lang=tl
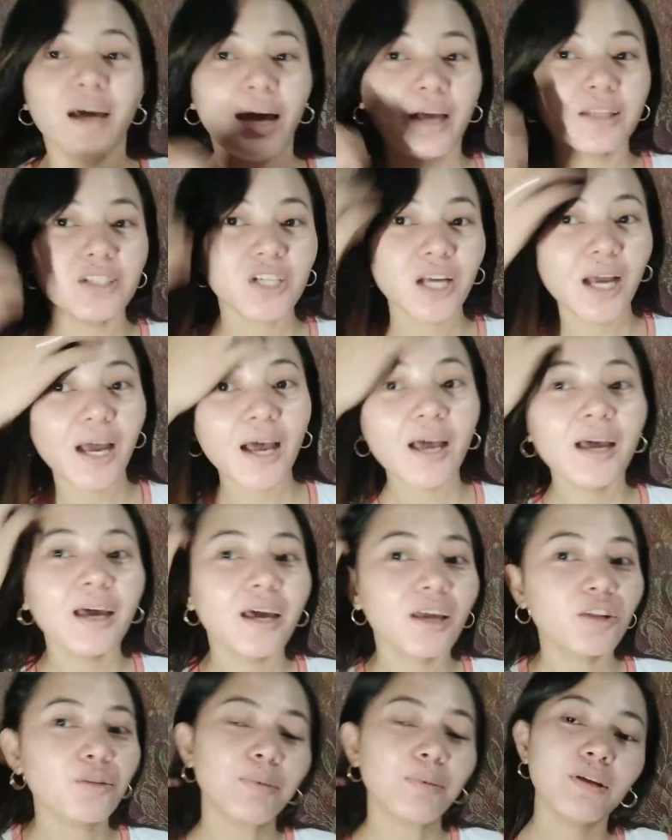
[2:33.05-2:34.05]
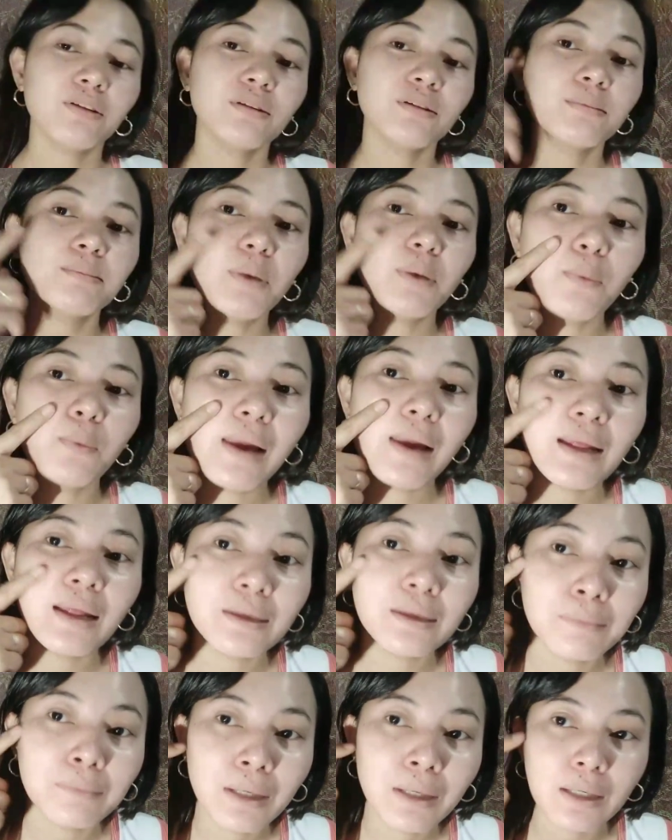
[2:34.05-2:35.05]
At saka, ito pala yung nagpawala
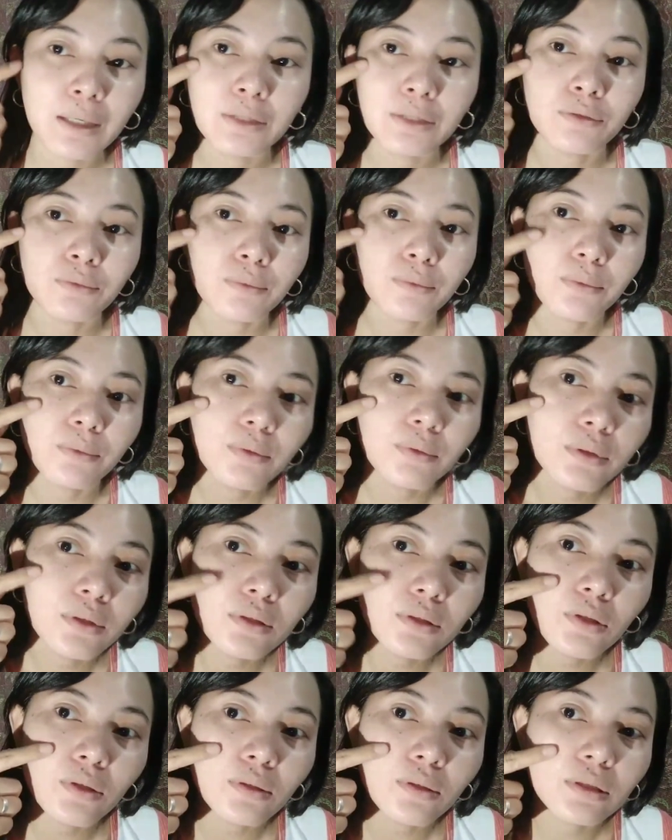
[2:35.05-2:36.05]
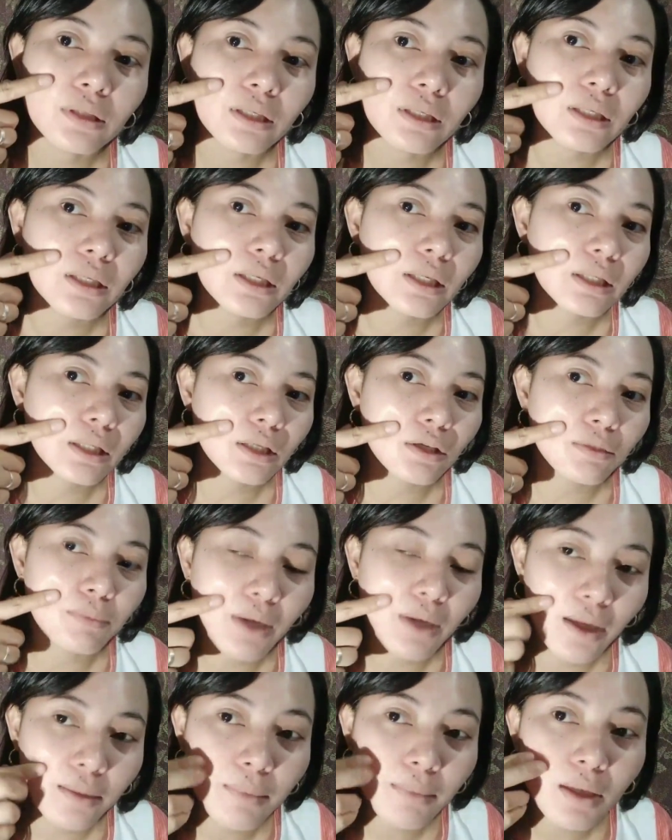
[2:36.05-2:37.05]
ng mga ano po. Ito, nakikita niyo
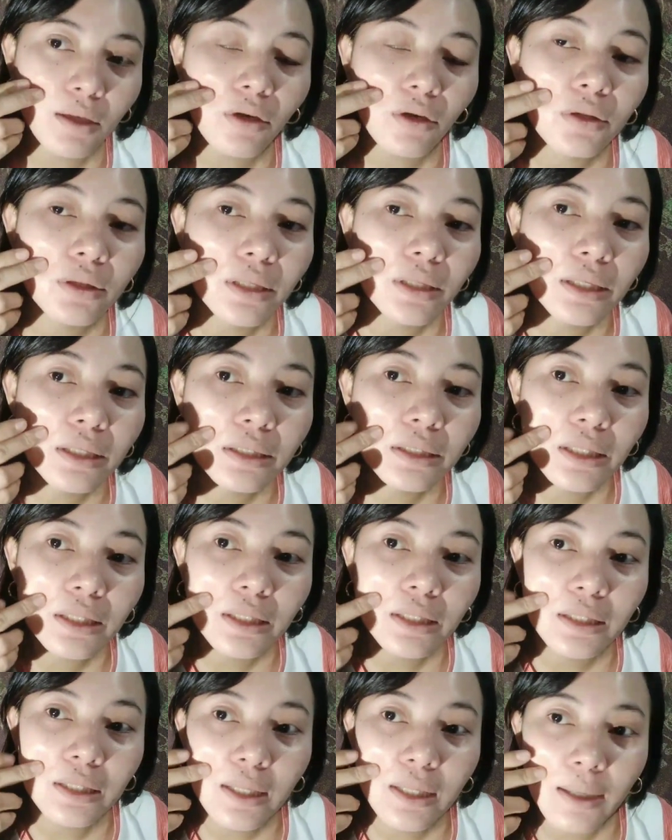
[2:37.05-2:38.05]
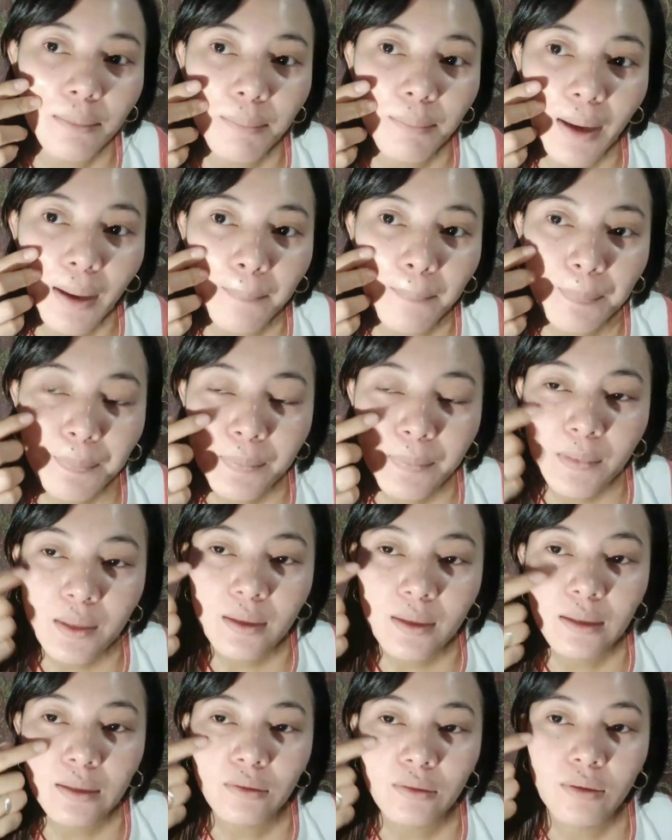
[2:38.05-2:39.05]
ba yan? May konting natitira pa.
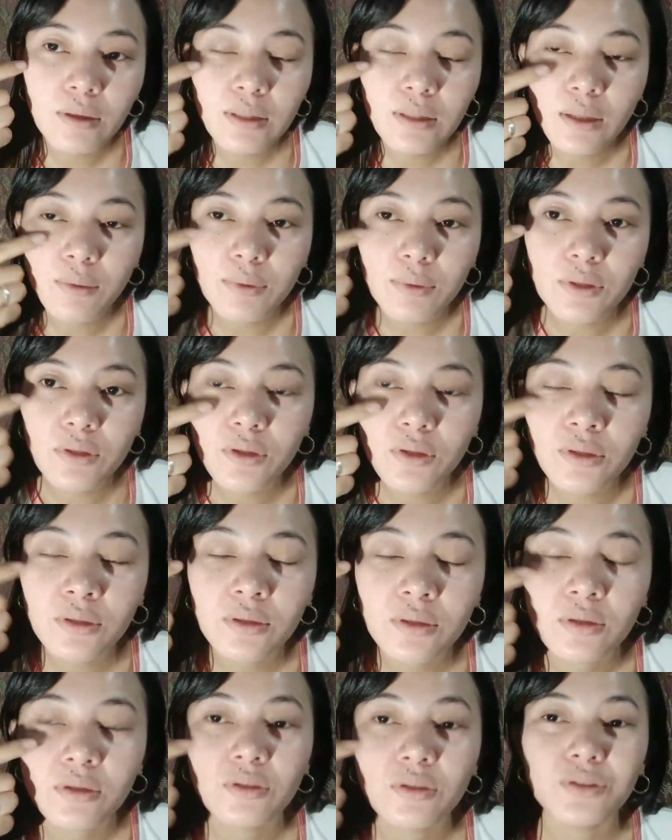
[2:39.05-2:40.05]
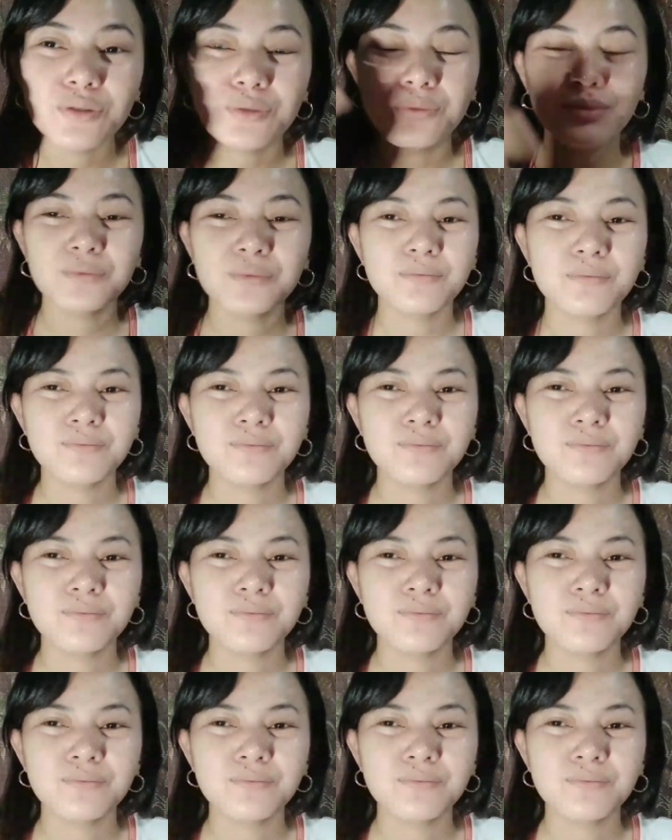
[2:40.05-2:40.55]
Ano nga tawag dun? Yung...